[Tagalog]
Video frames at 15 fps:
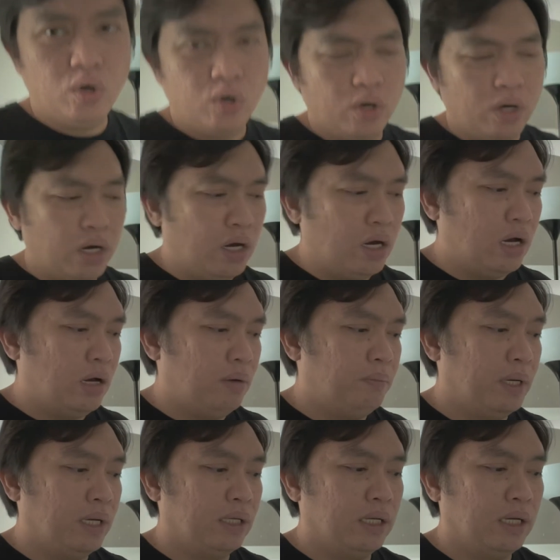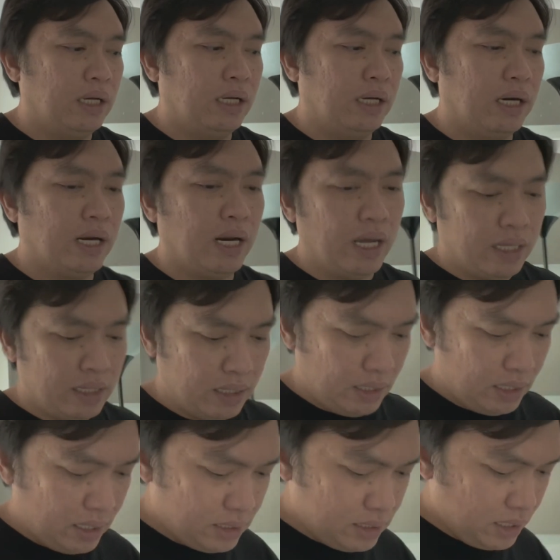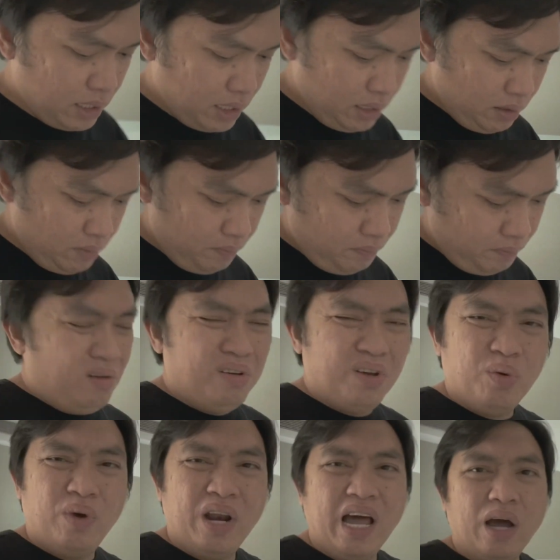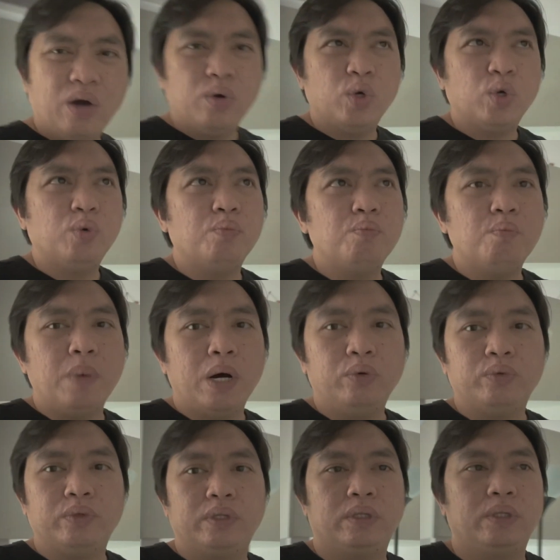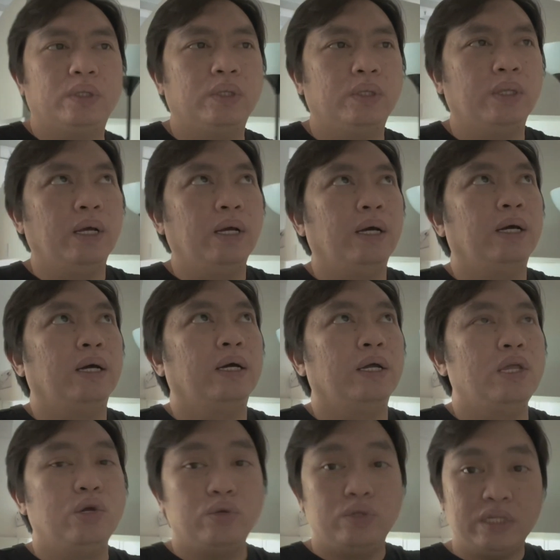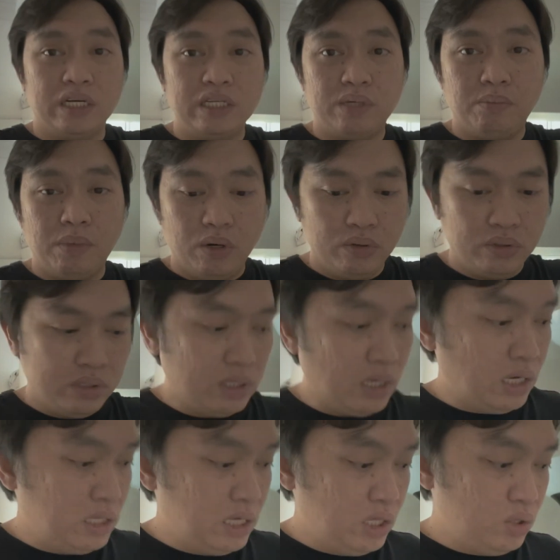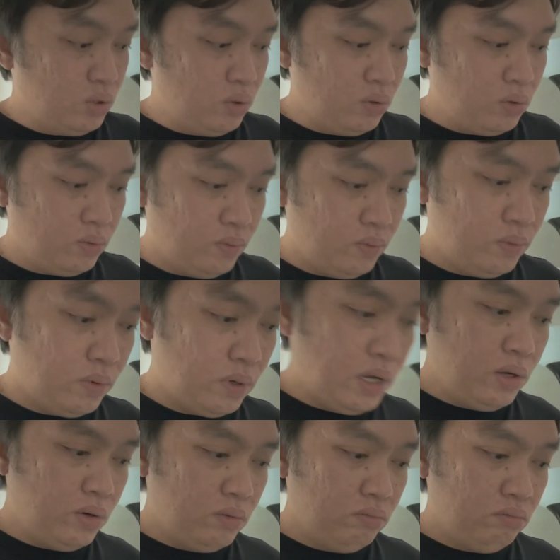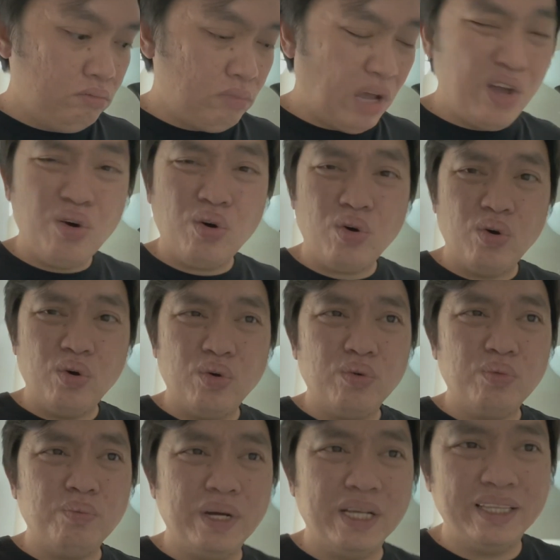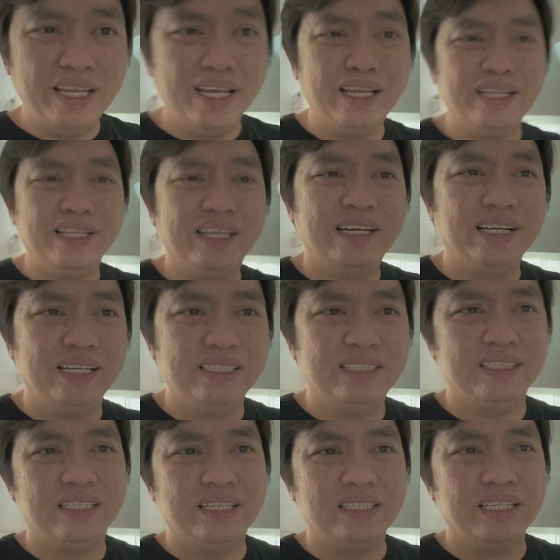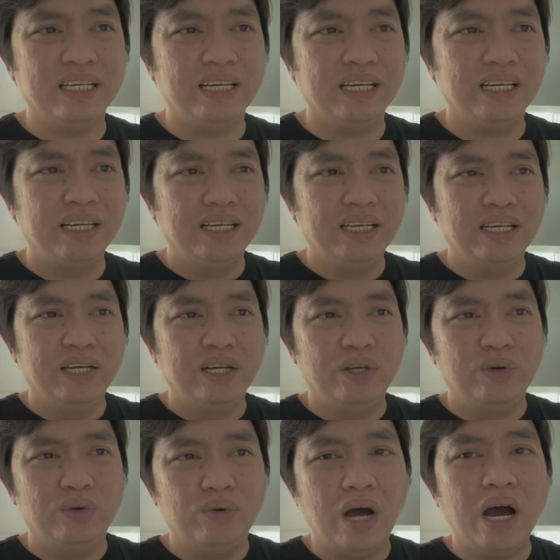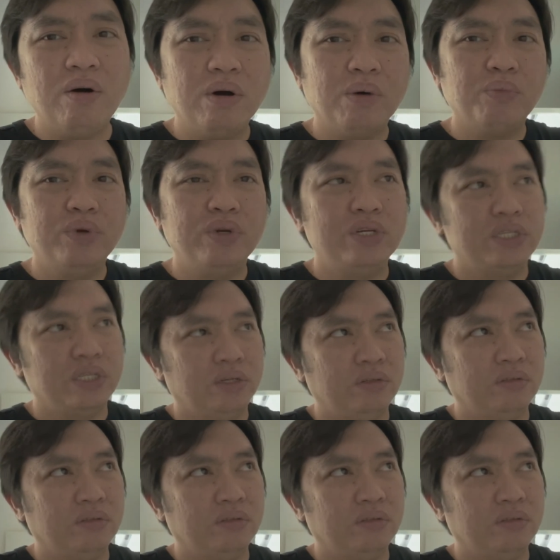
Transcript: uh, pag nagra-ride kasi wala akong mount. Uh, yung chest mount, tsaka dito. Ngayon, ayokong mag-take ng risk kasi yung hawak mo yung isang